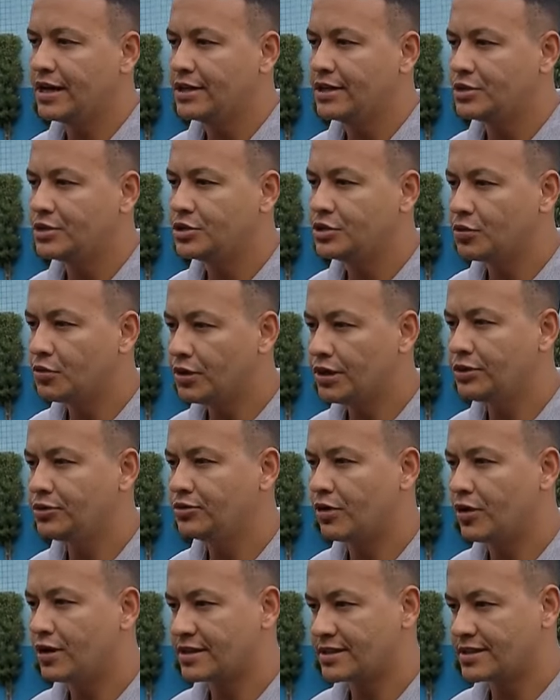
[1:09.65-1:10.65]
de 8
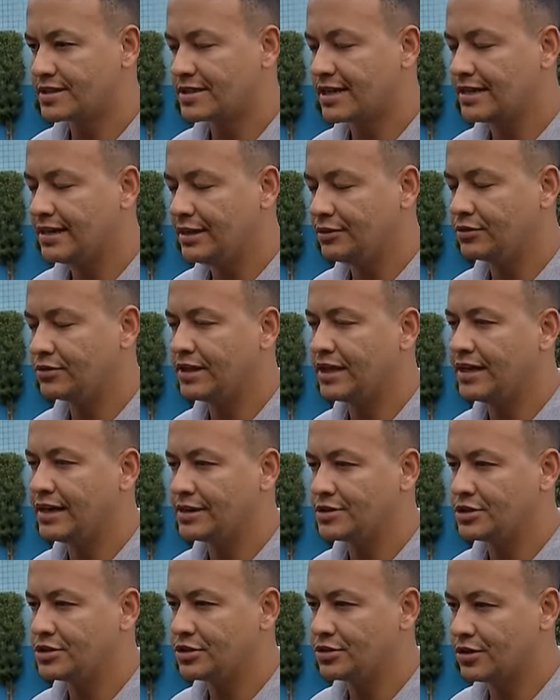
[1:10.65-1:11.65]
horas, saindo da
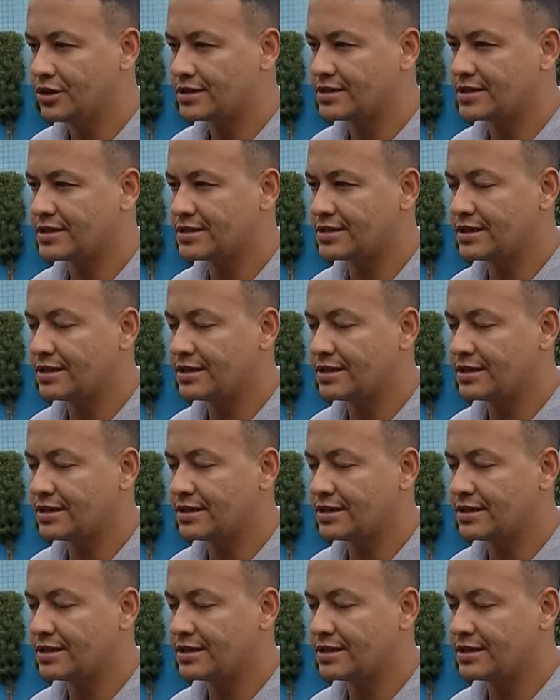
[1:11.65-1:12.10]
Igreja de, Nossa,